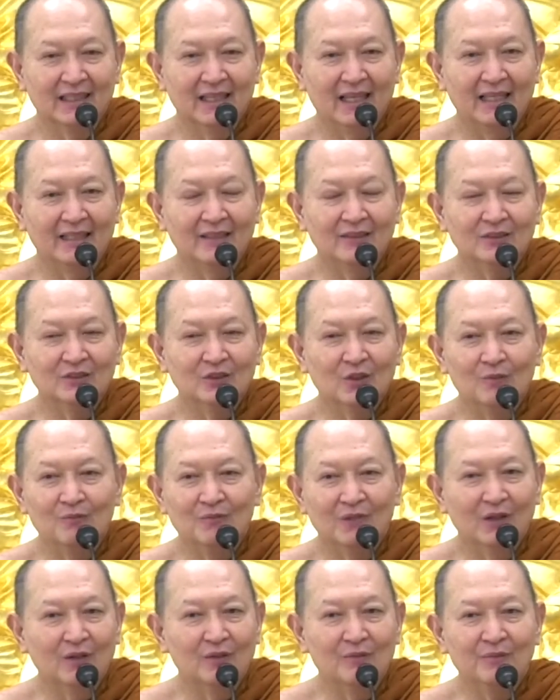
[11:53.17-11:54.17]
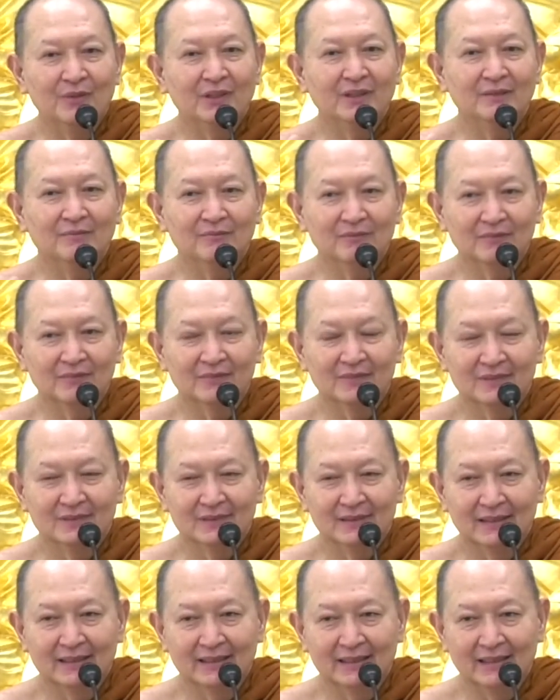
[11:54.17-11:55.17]
ใครเขาชมเราก็ปลื้ม
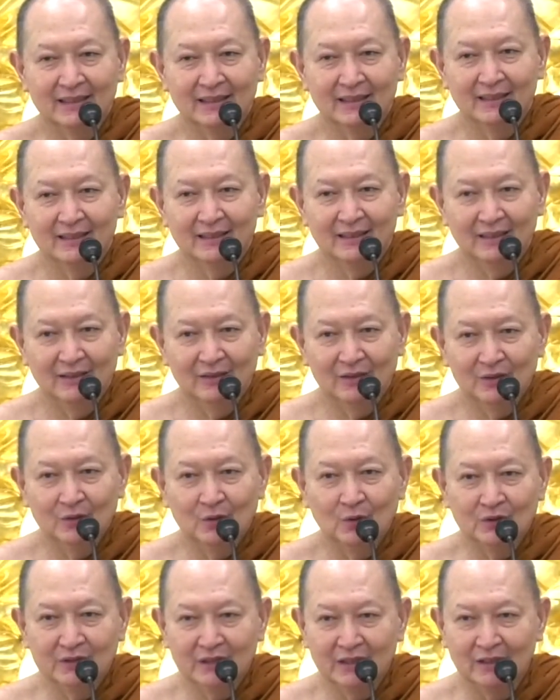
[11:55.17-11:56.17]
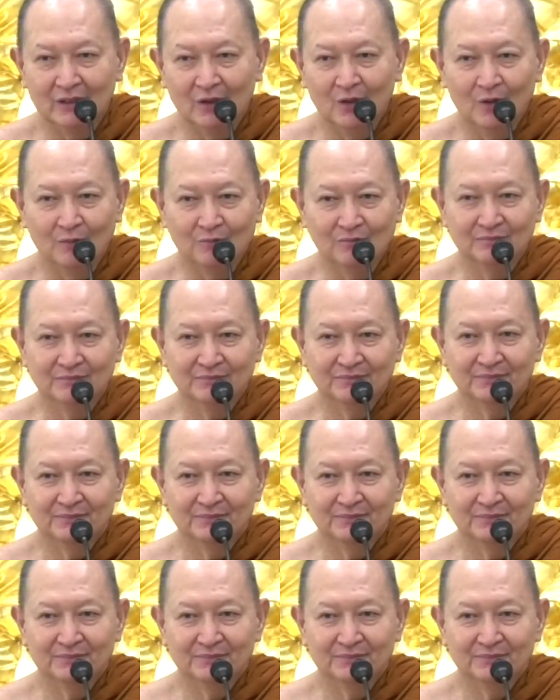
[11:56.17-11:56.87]
อย่างเงี้ย เราก็ดูจิตโลภ